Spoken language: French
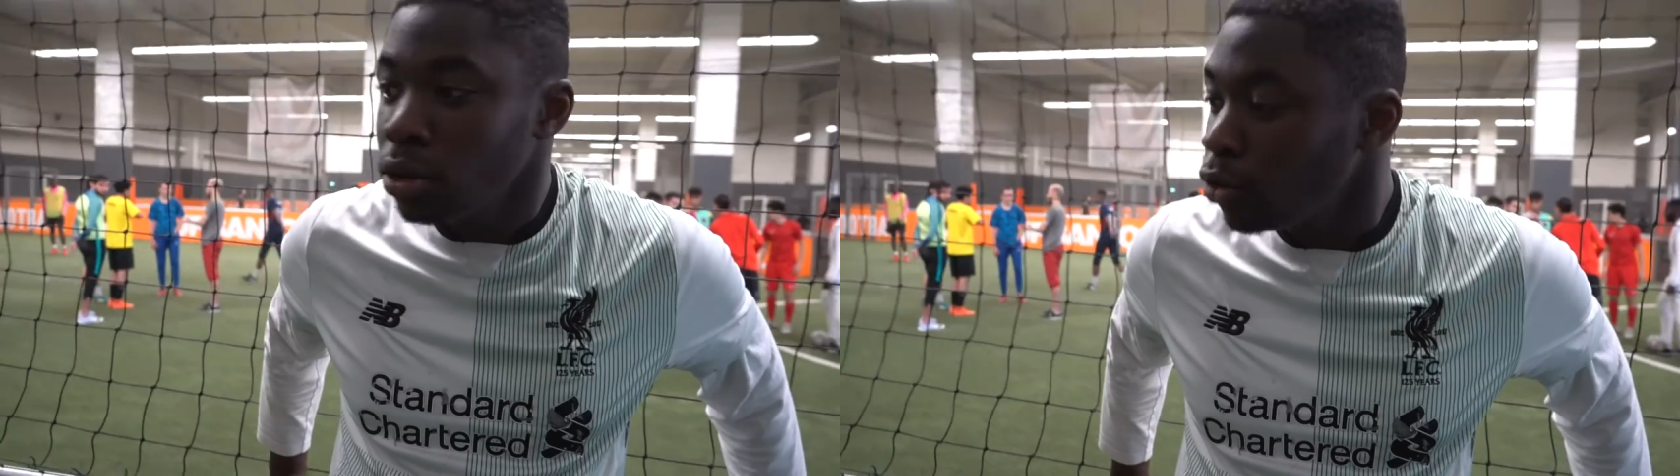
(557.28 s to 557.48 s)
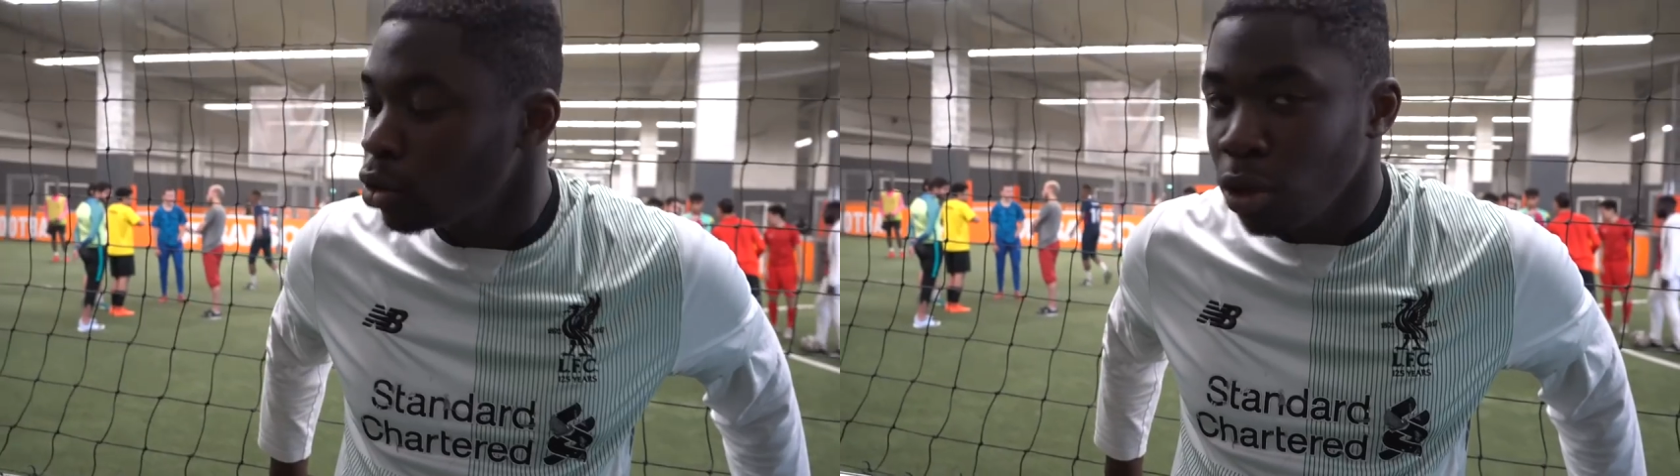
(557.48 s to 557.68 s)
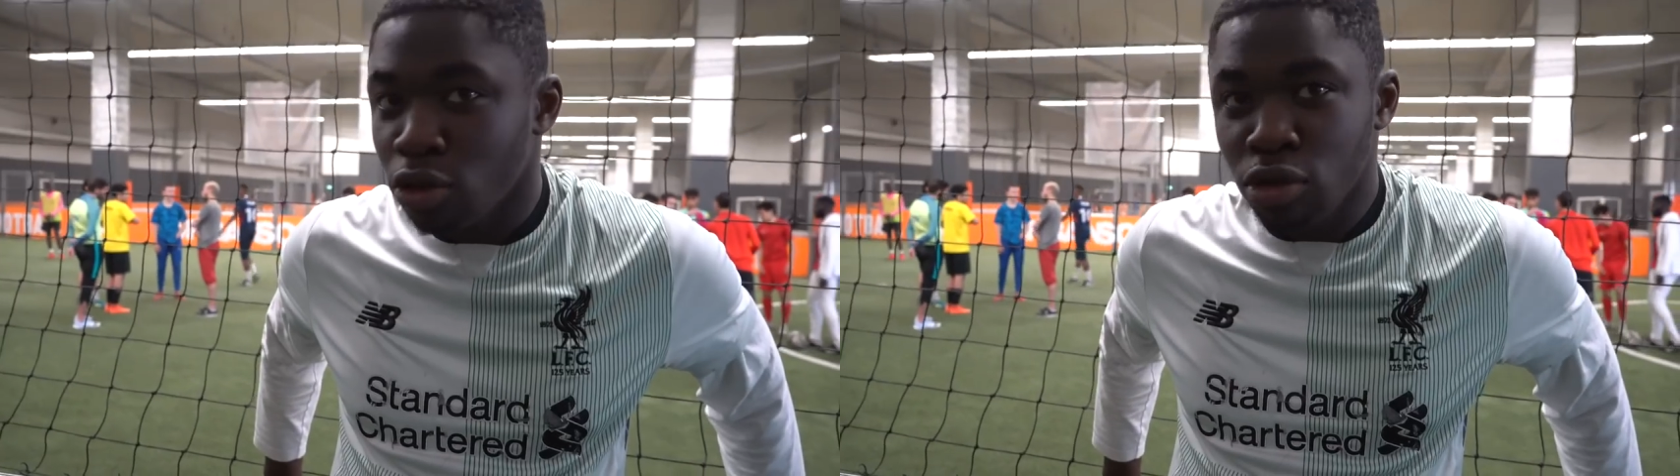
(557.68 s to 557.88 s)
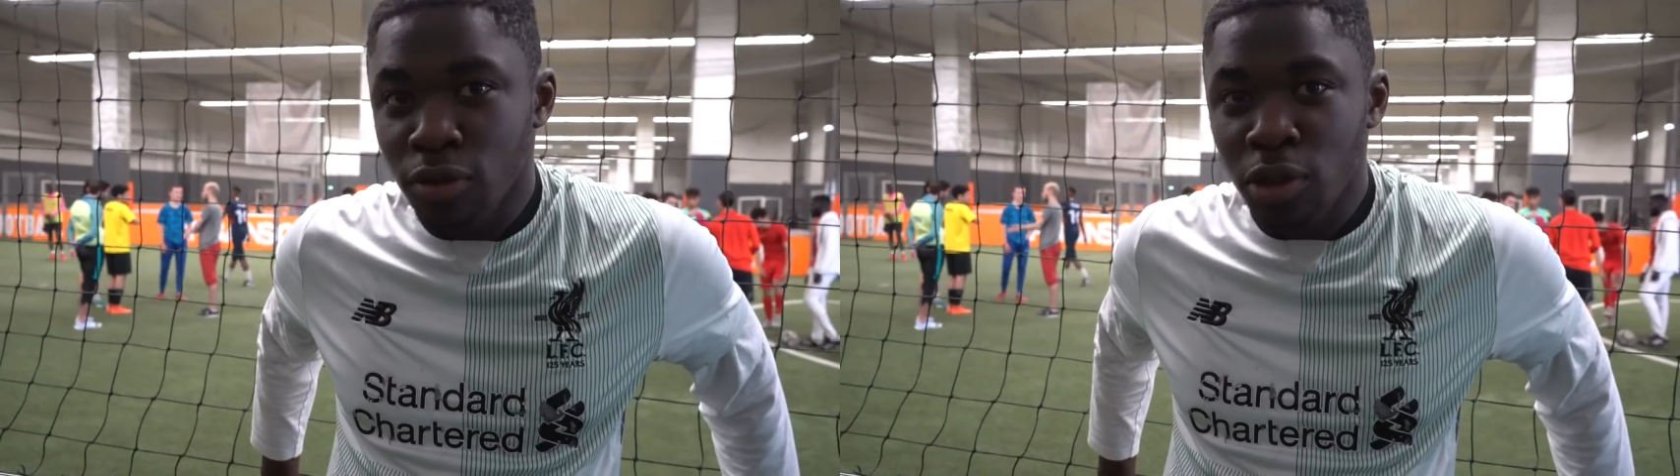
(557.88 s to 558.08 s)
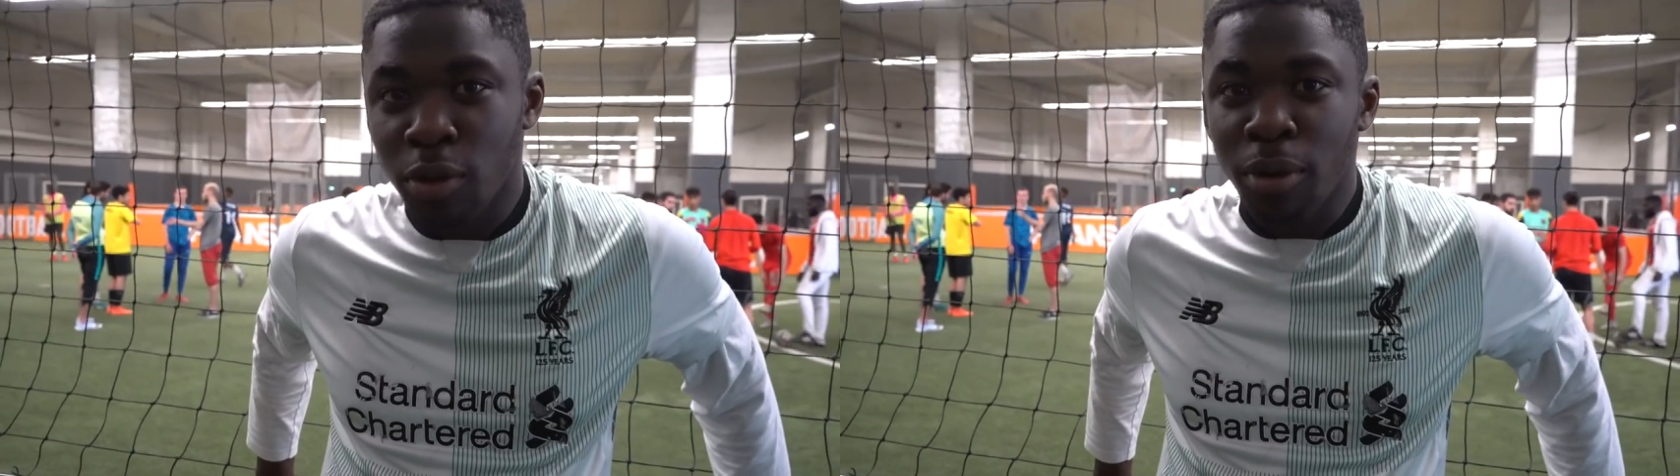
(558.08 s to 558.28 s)
Non, franchement, il du
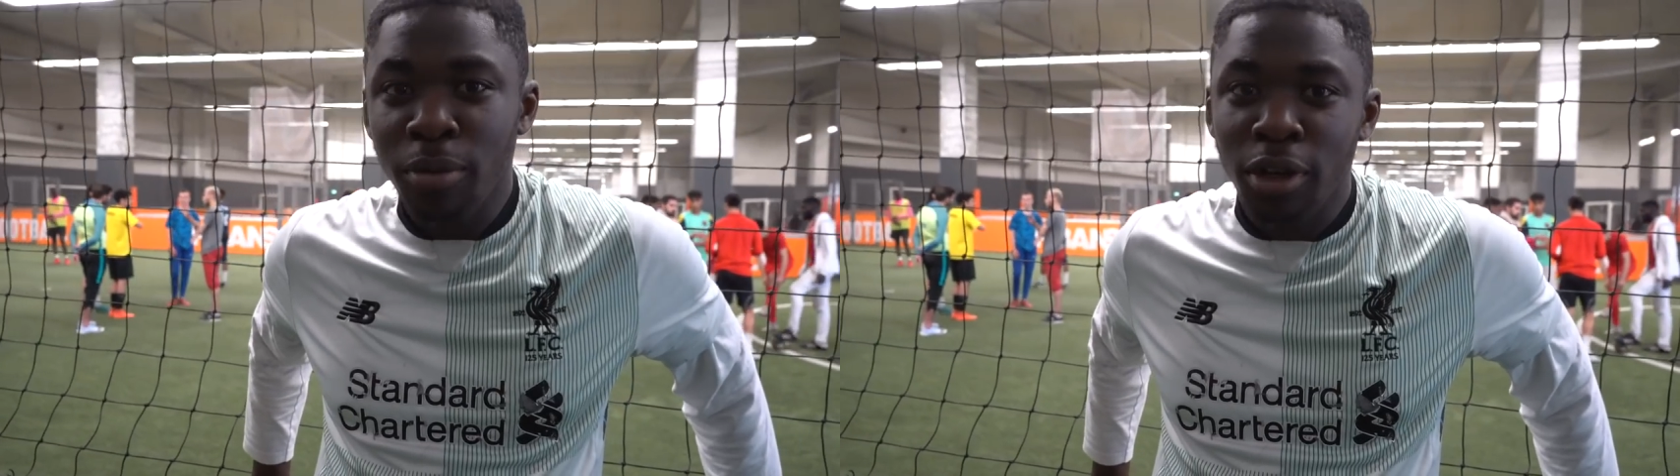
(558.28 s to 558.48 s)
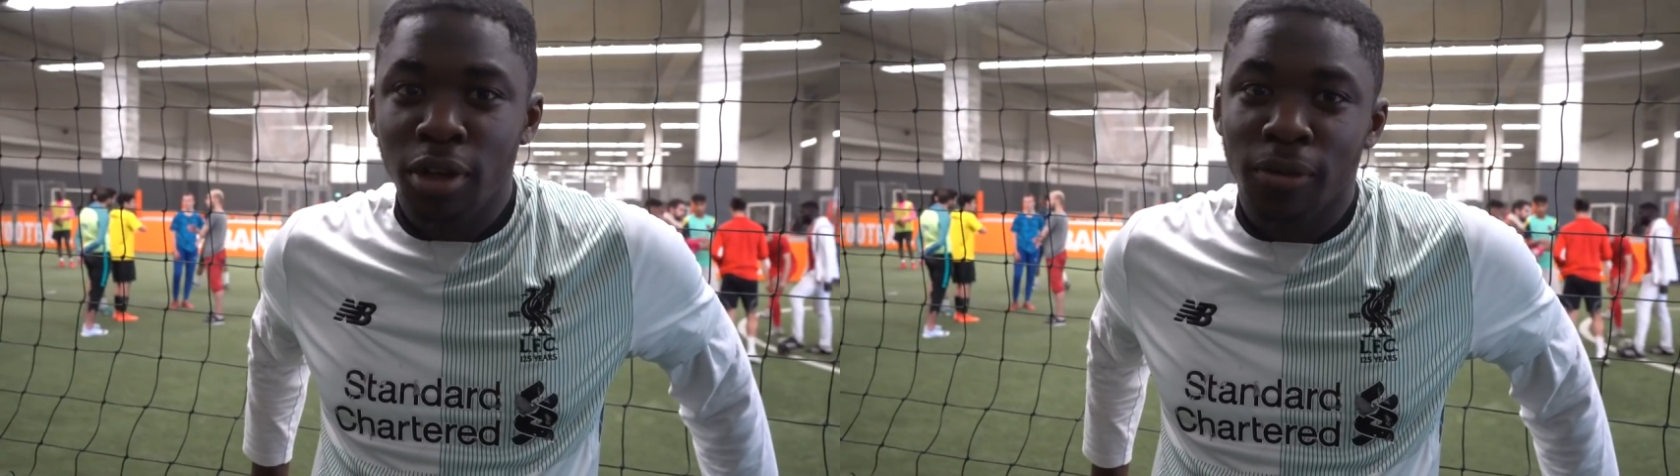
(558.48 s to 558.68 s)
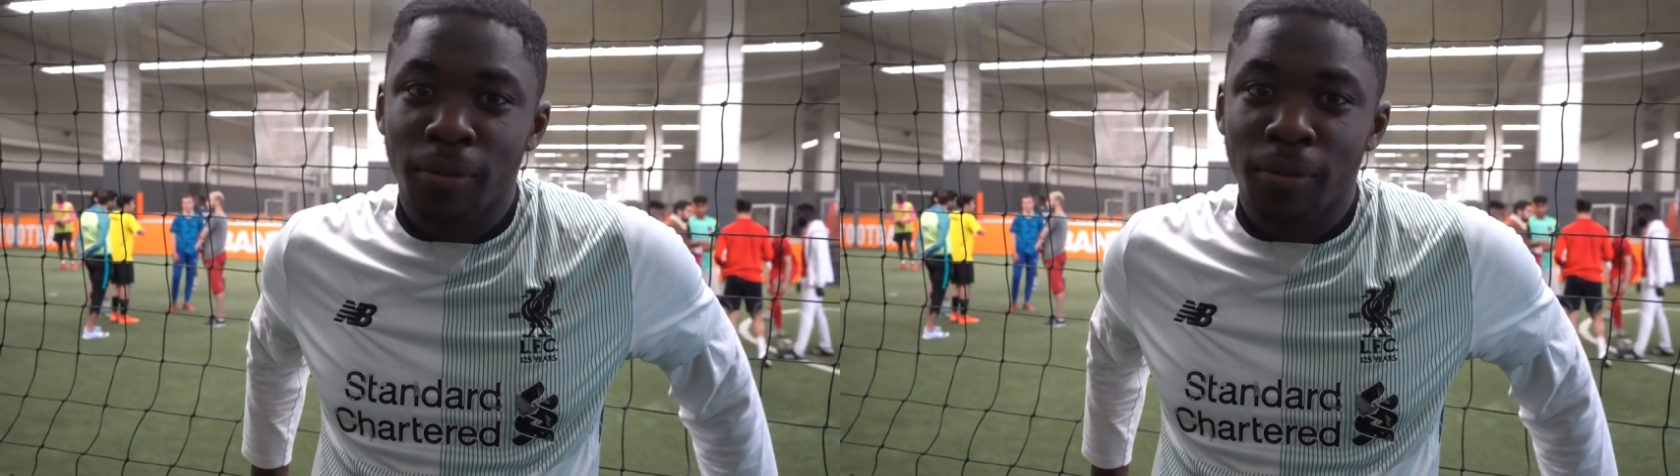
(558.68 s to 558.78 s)
niveau, c'est pas mal.